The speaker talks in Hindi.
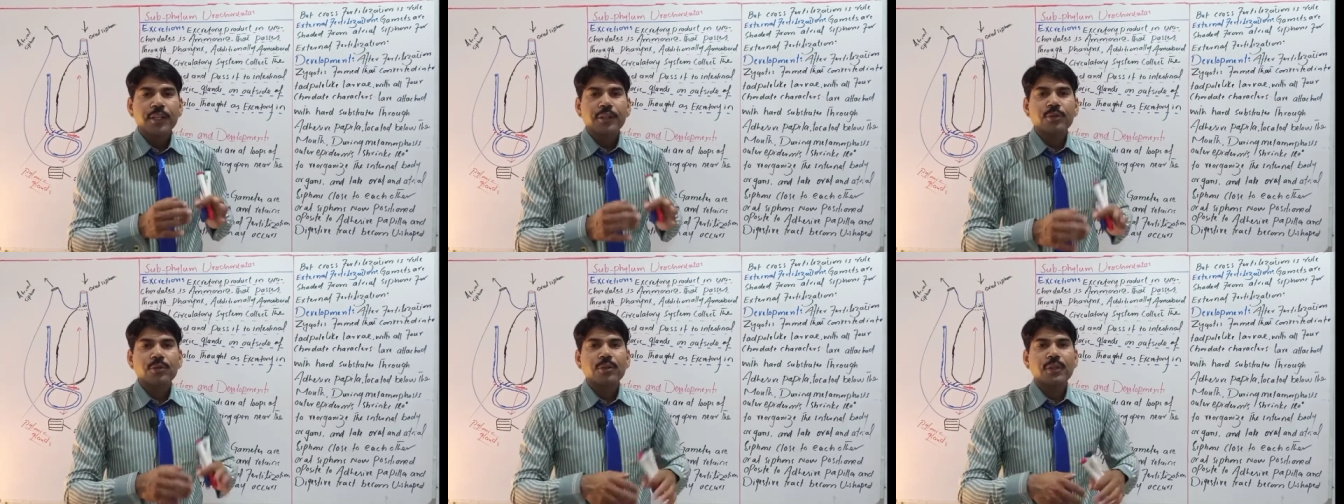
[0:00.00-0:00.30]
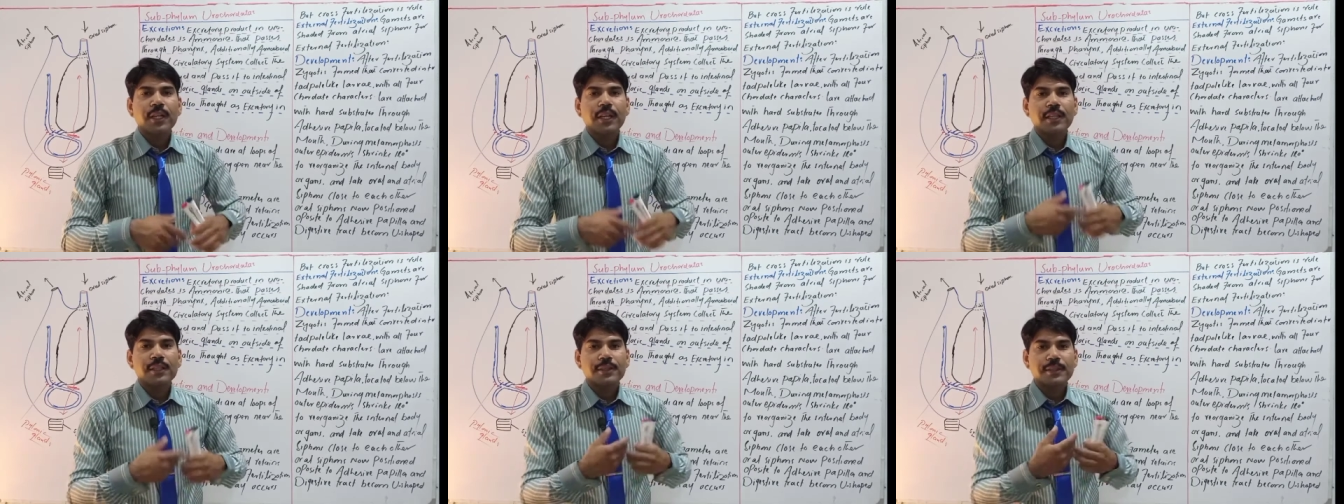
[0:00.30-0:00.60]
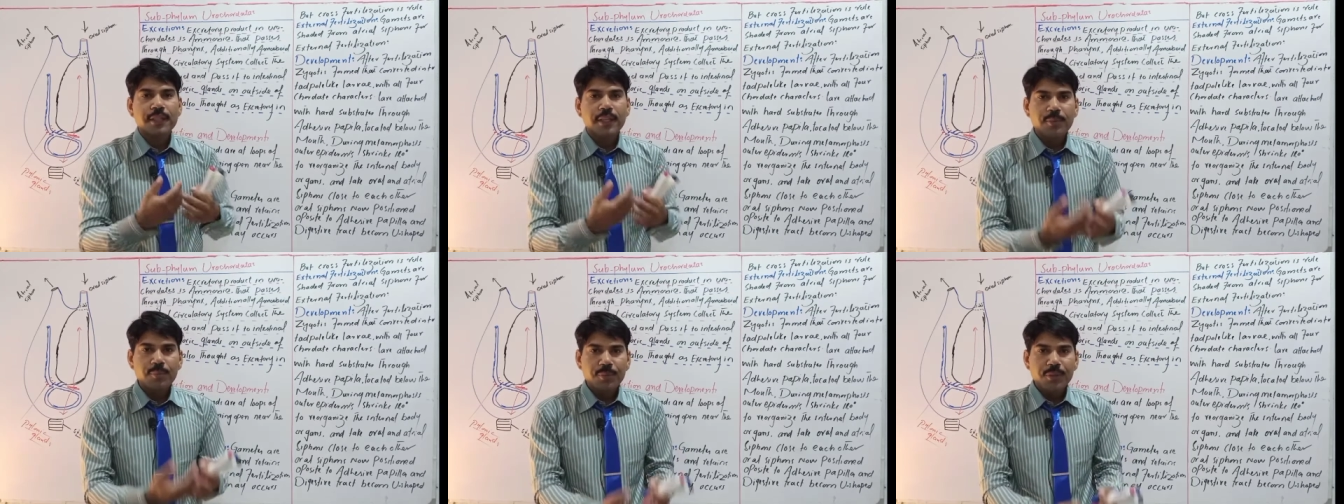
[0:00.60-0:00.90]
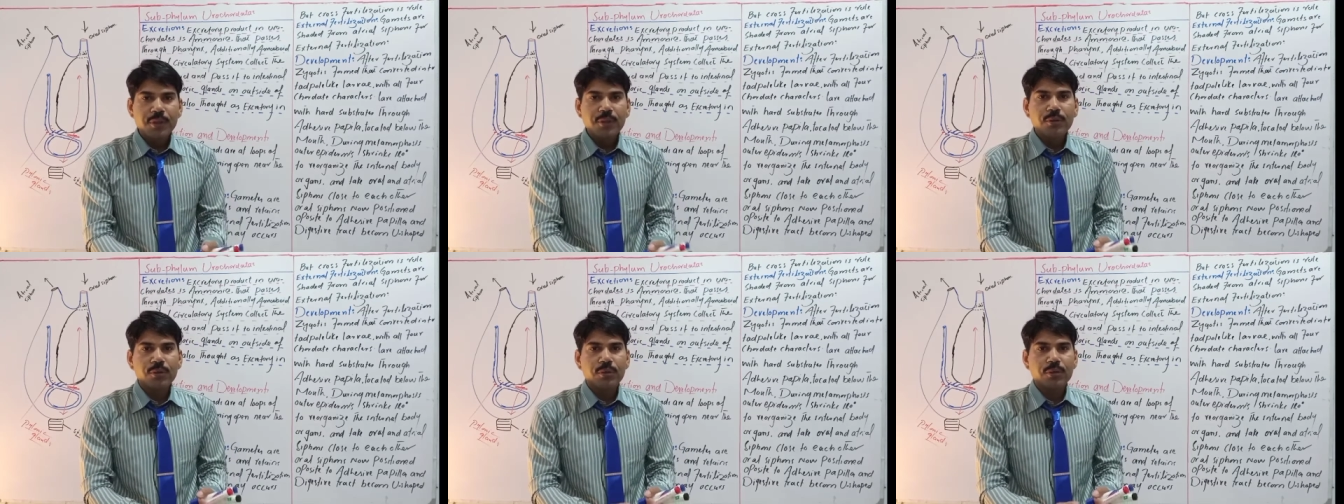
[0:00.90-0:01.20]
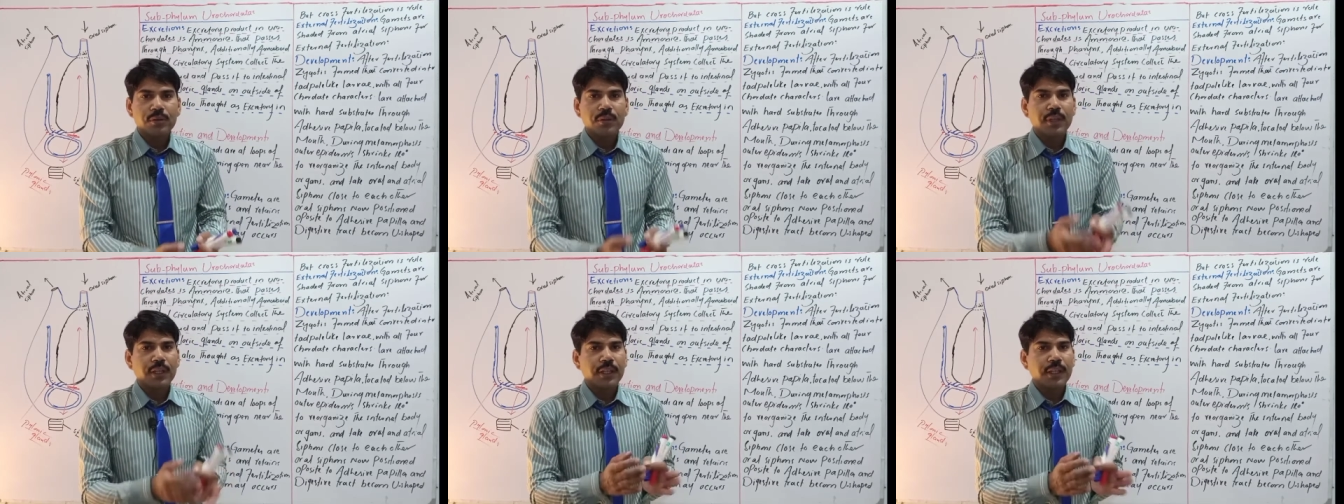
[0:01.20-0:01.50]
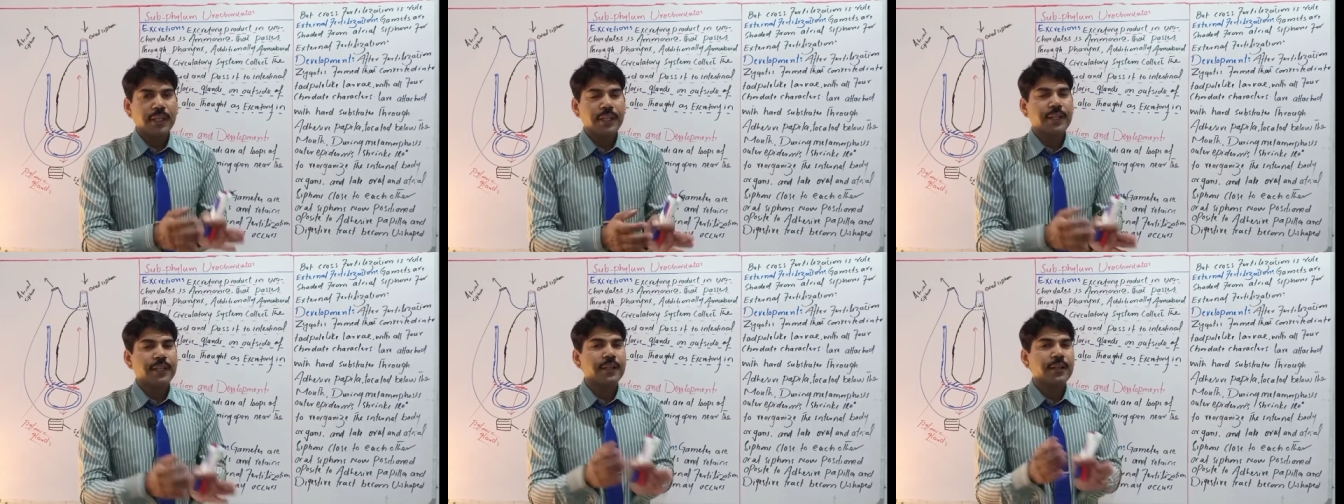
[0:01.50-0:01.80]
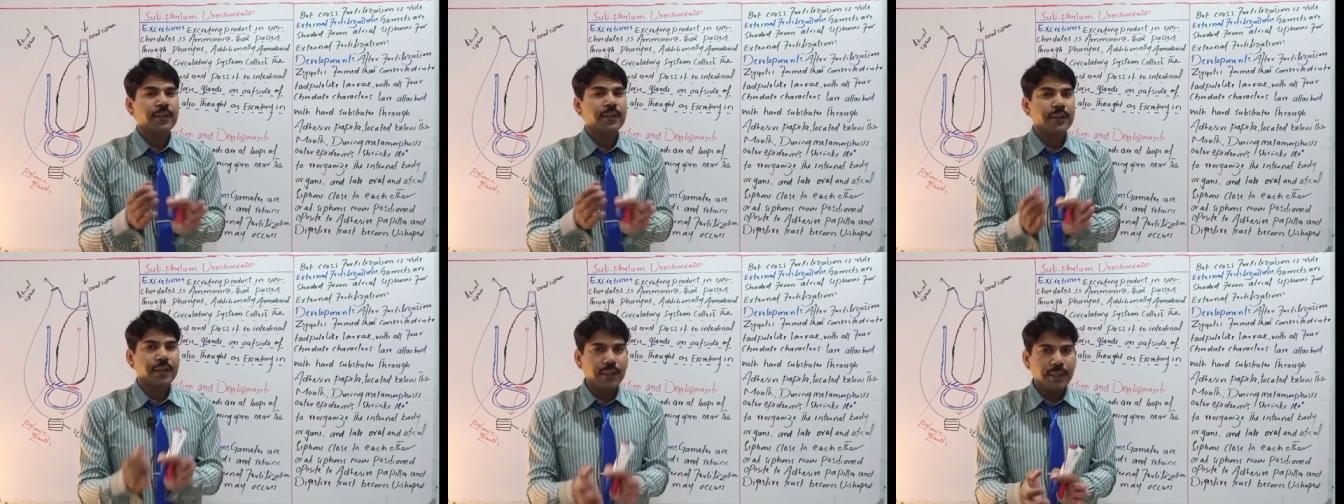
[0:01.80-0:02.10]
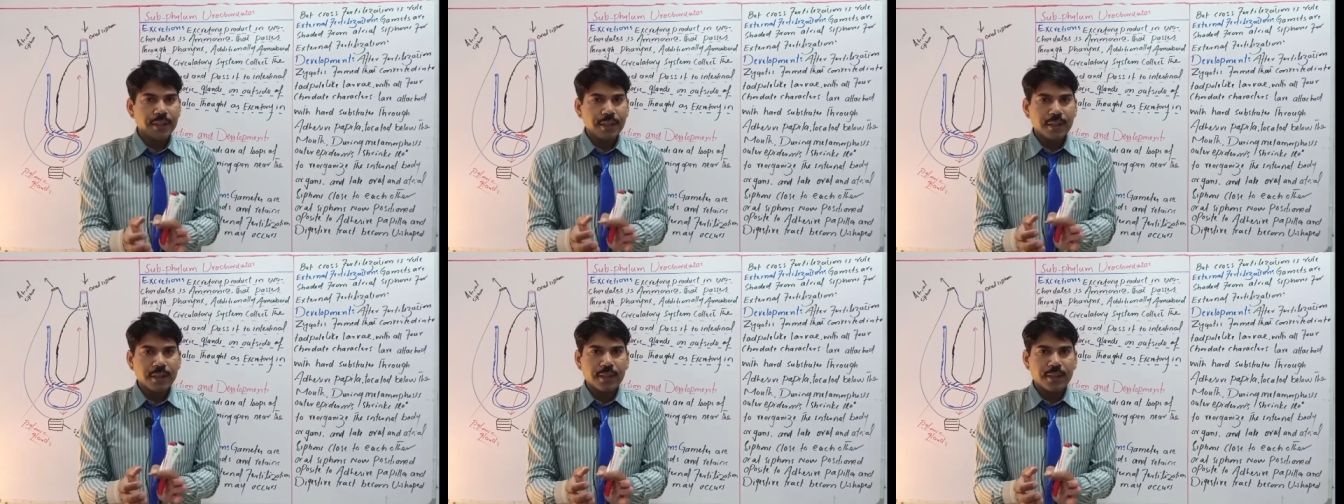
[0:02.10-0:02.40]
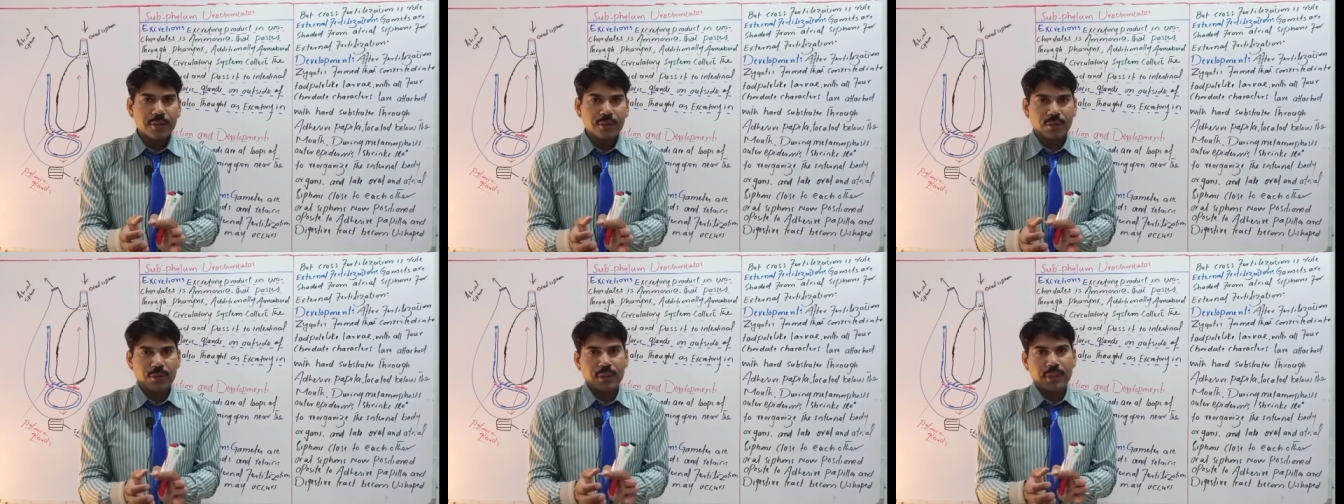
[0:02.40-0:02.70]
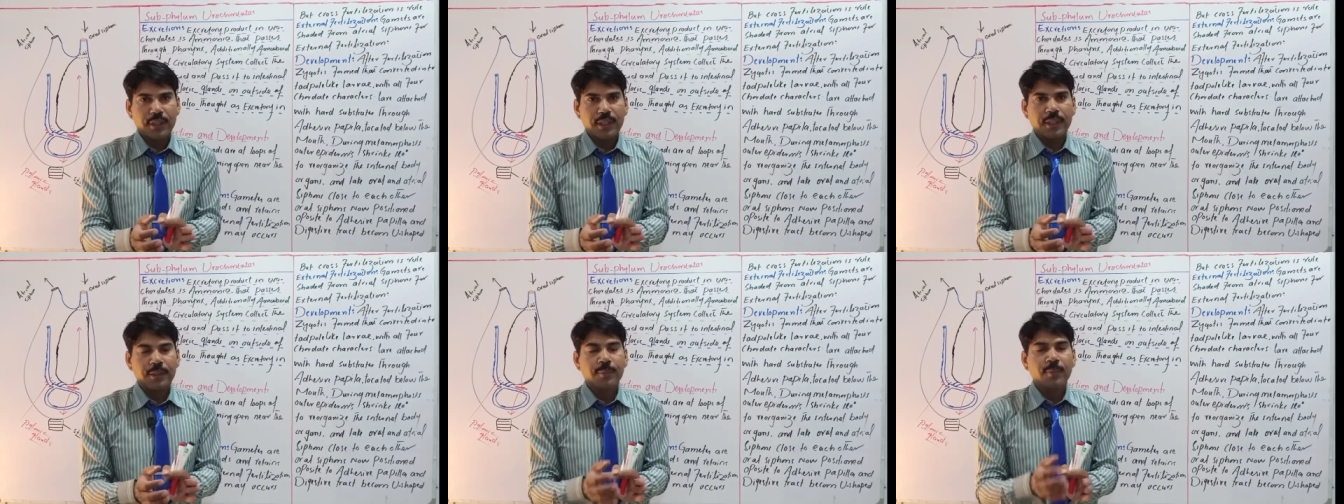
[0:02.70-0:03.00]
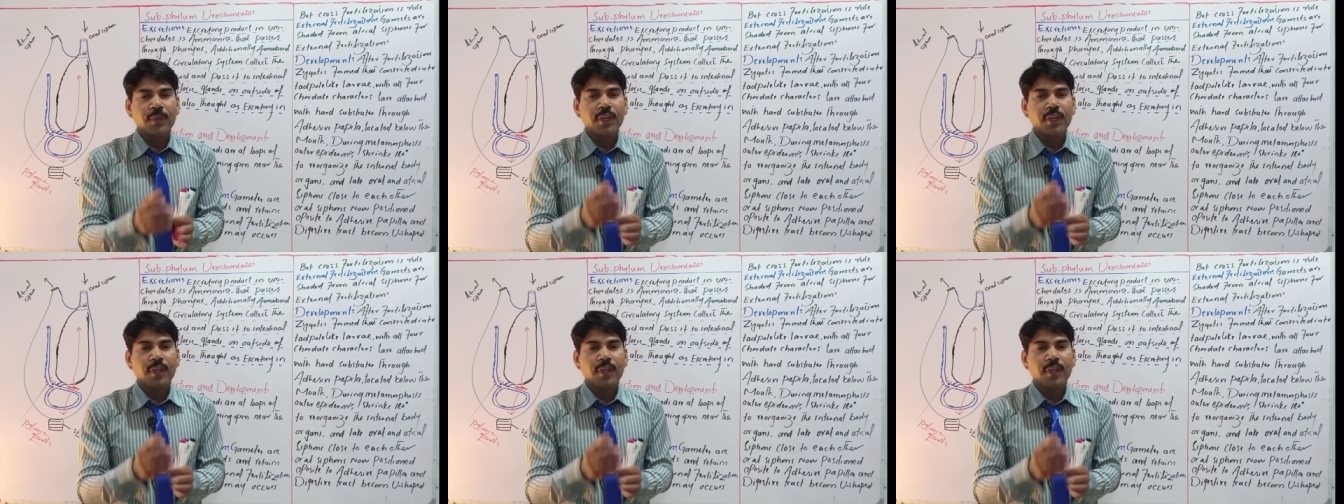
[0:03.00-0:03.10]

तो ऐसा भी होता है लेकिन रेयरली होता है